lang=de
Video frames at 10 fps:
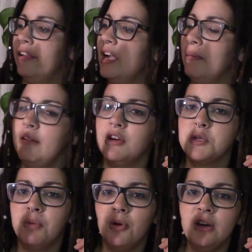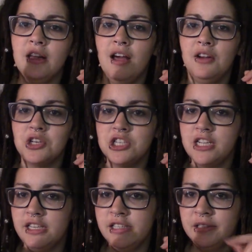Ich habe einfach einen Sprung in die Halle
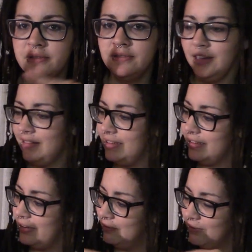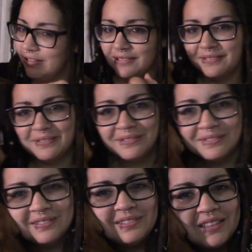gestellt. Da ist der kleine Hund.
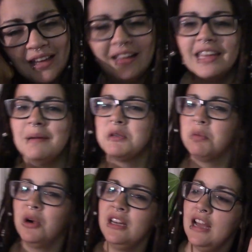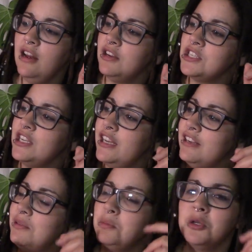Ich habe einen Sprung in die Halle
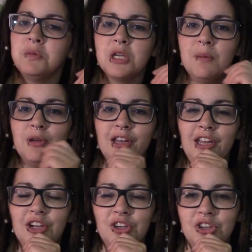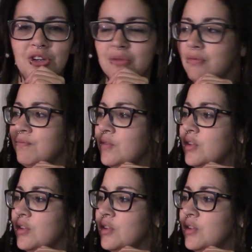gestellt, bin im Trab dagegen geritten.